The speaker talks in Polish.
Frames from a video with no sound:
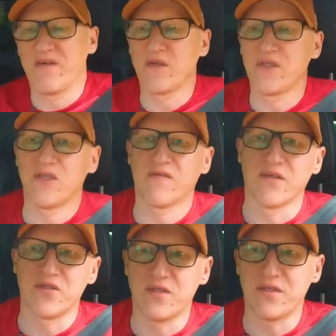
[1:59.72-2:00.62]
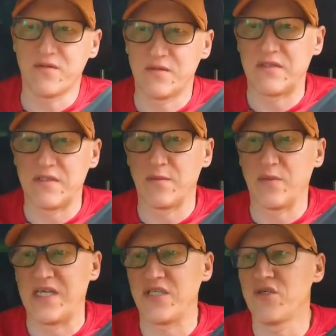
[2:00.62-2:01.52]
wygodnie się wchodzi.
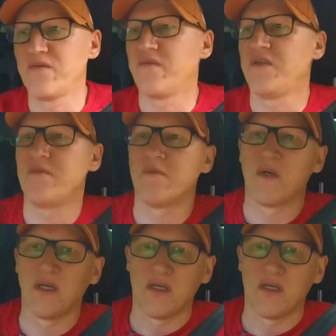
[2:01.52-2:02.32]
Da się w nim